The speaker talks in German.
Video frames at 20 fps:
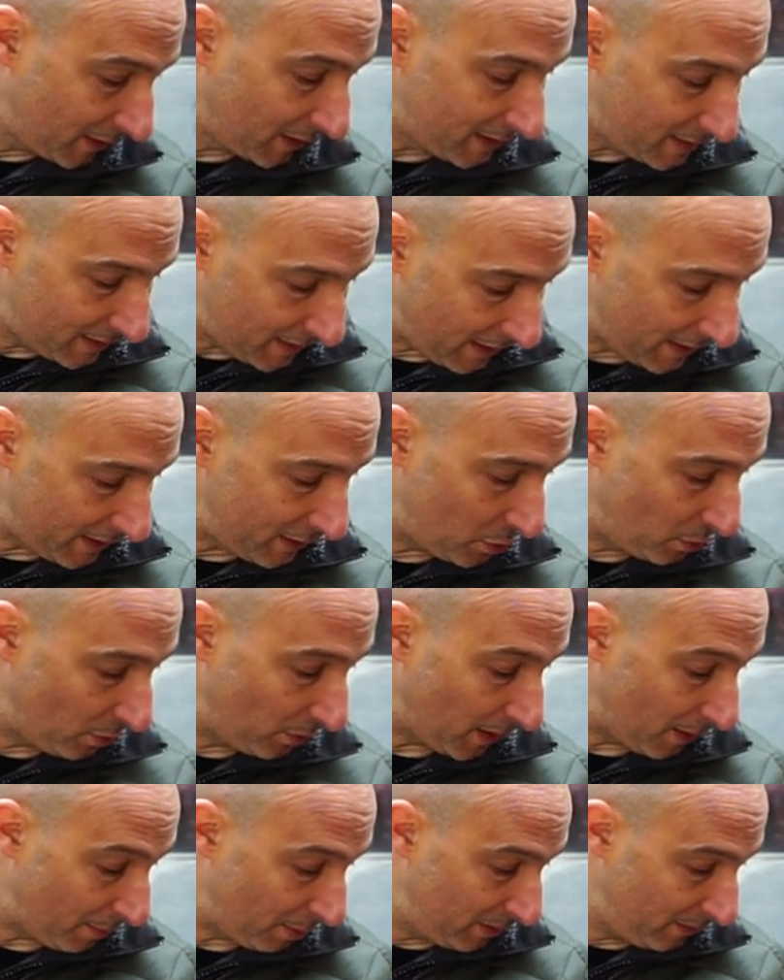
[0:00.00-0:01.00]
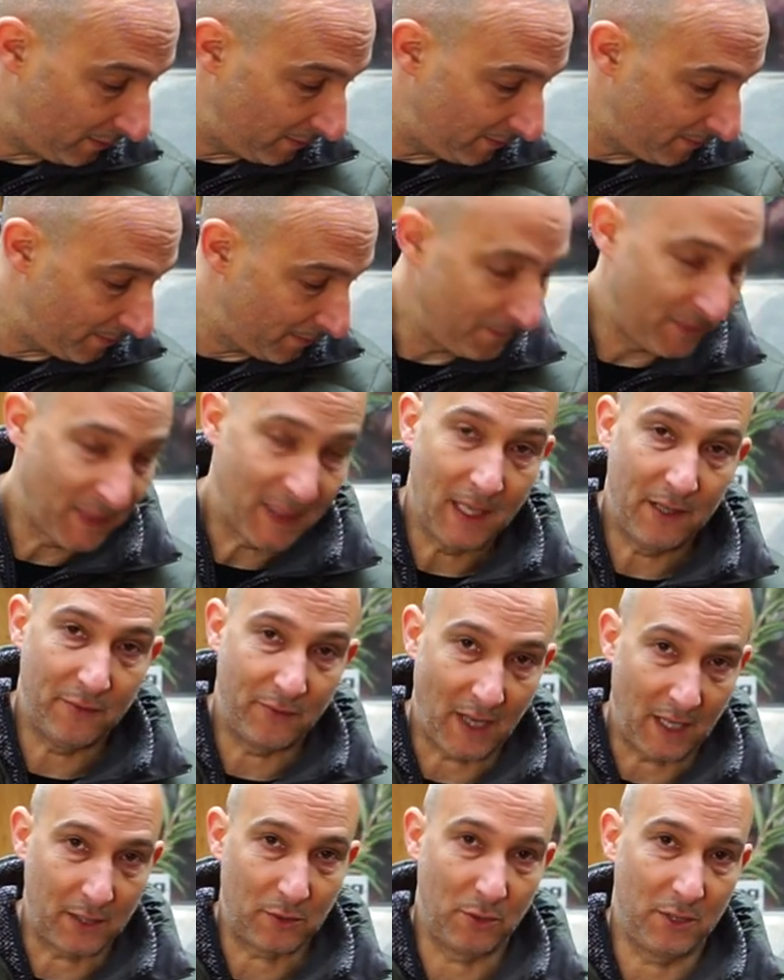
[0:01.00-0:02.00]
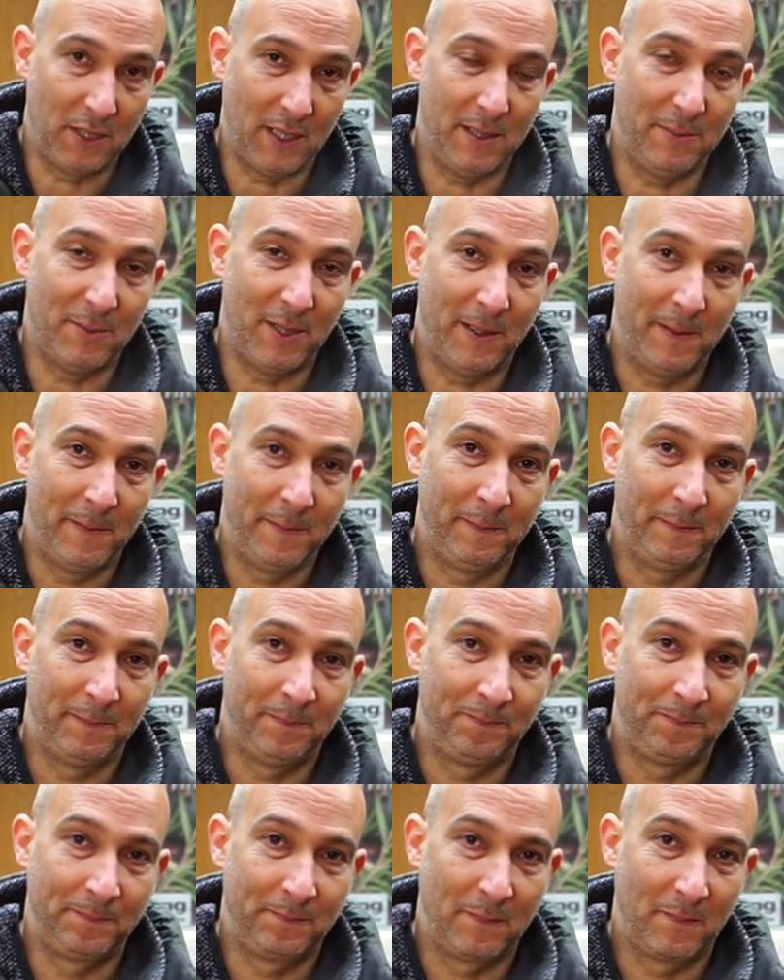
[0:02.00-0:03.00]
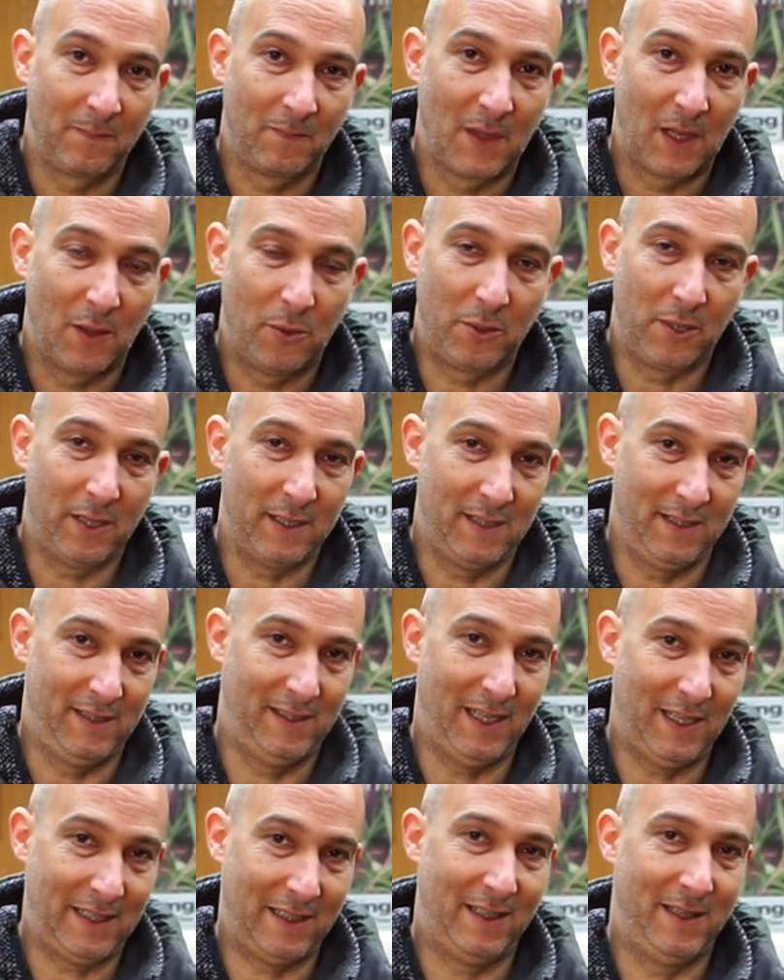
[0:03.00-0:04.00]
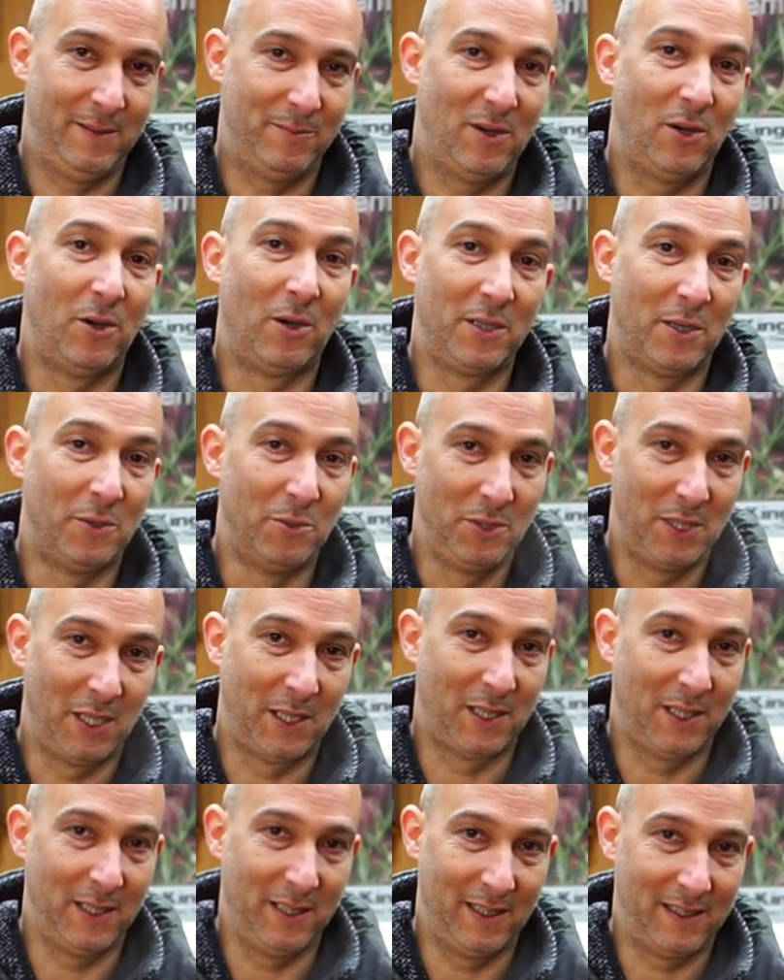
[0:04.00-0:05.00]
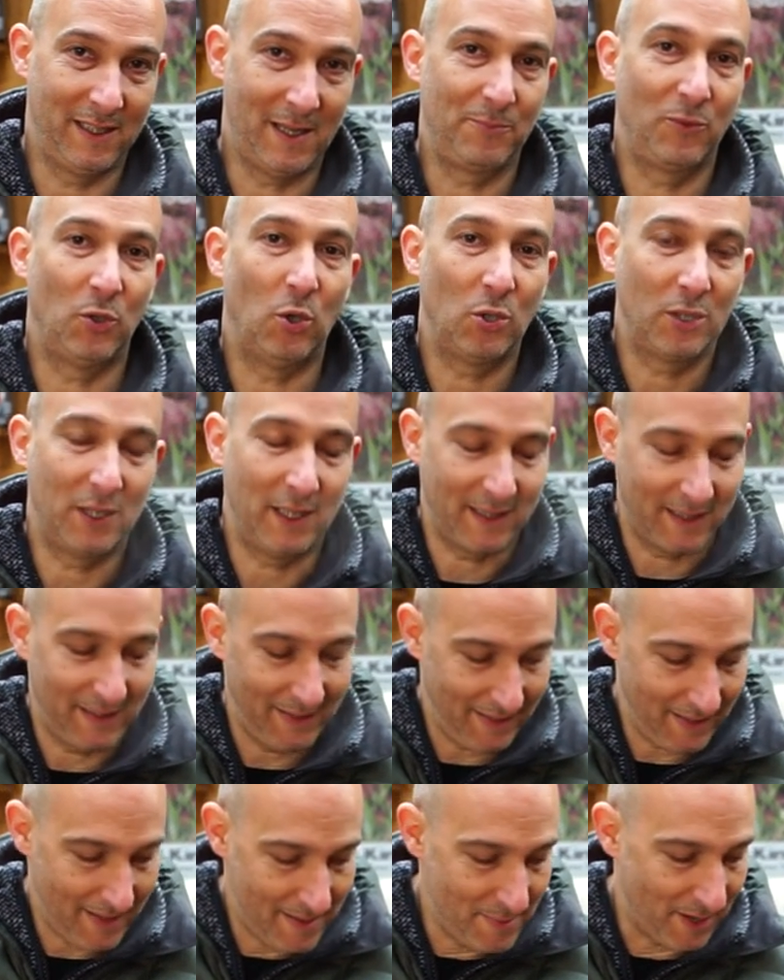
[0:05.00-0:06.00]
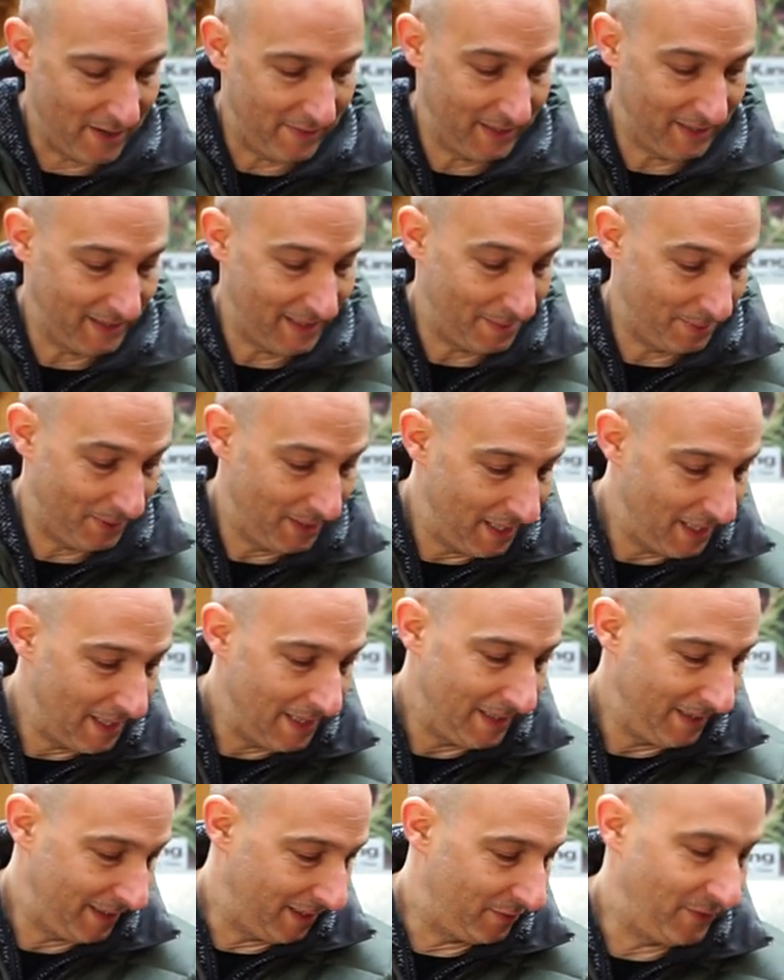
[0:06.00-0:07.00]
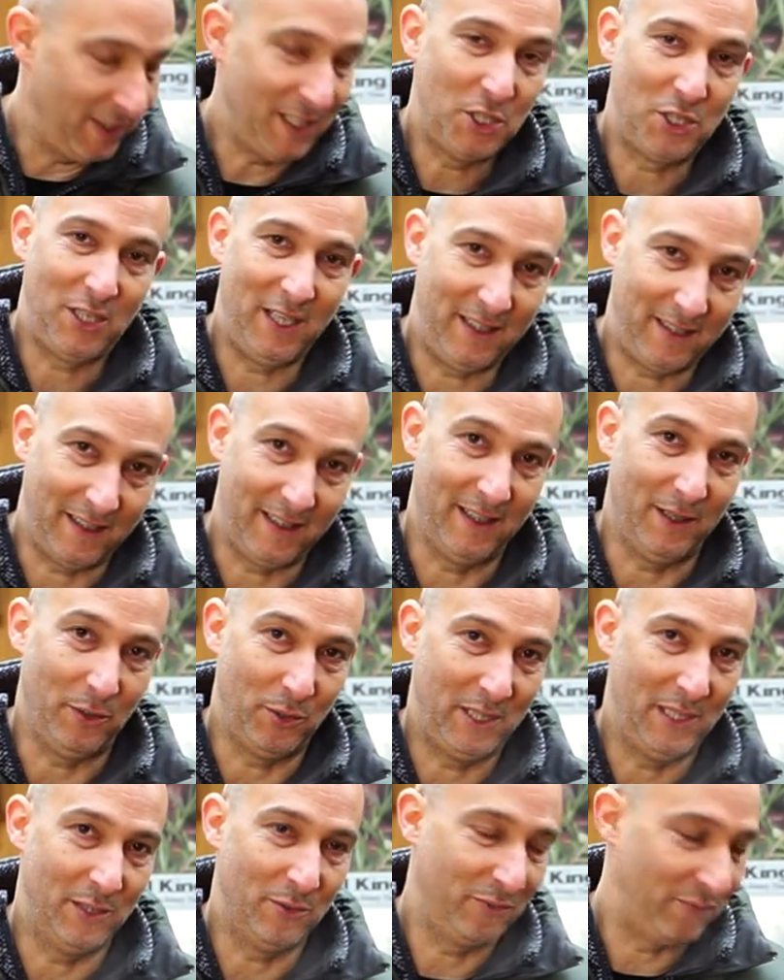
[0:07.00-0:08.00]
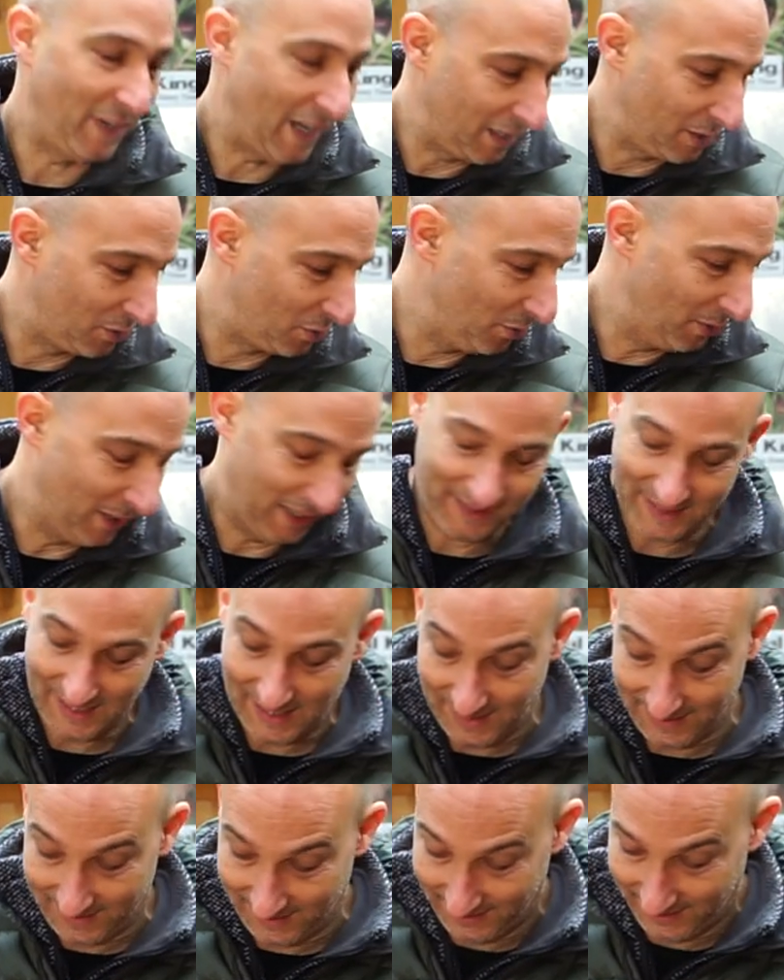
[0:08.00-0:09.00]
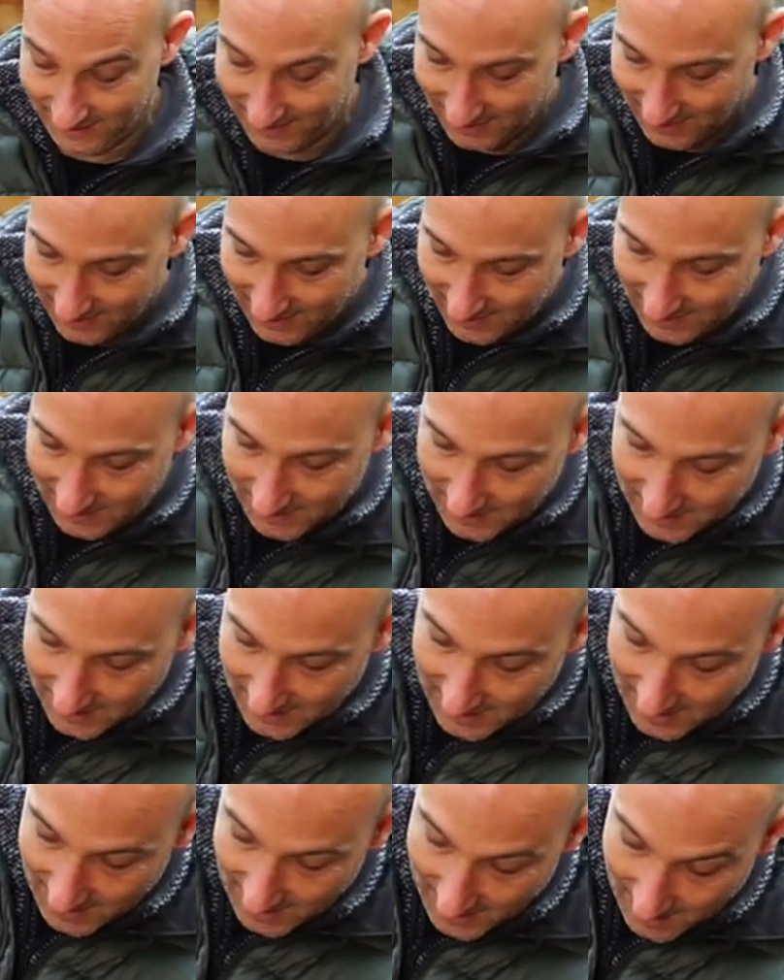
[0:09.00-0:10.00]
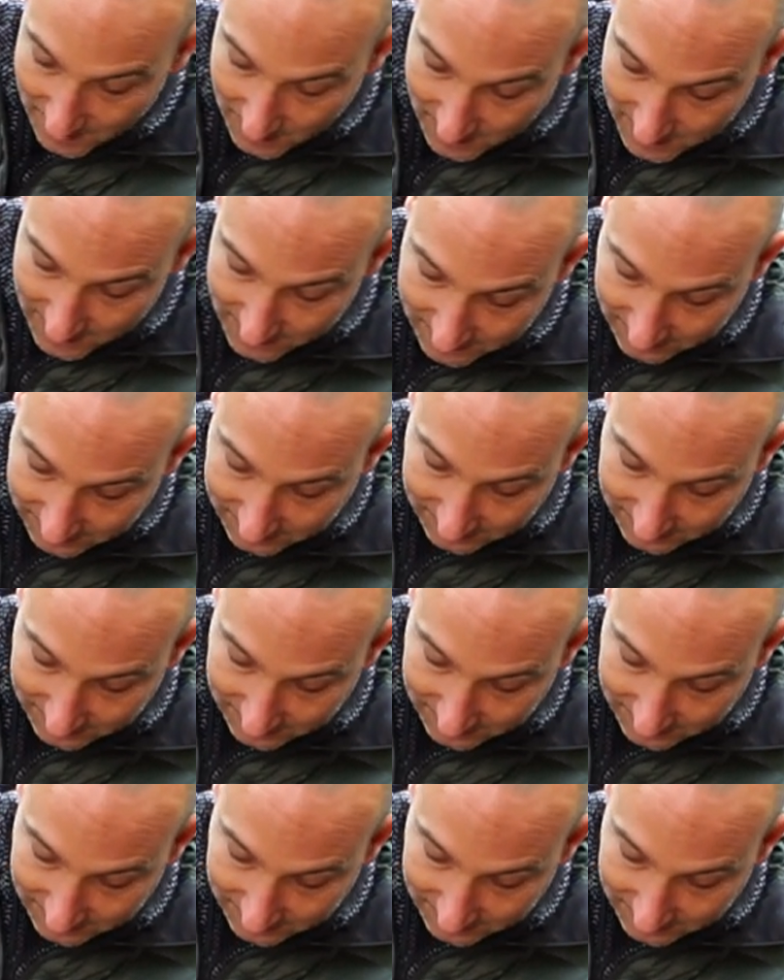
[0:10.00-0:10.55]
Kriegst da ein Stück ab. Ihr fragt euch ja immer, oder sagt ja immer, oh, der Hund, der kriegt nichts ab. Doch, der kriegt immer was ab. Deswegen steht er ja auch hier und wartet schon ganz artig. Aber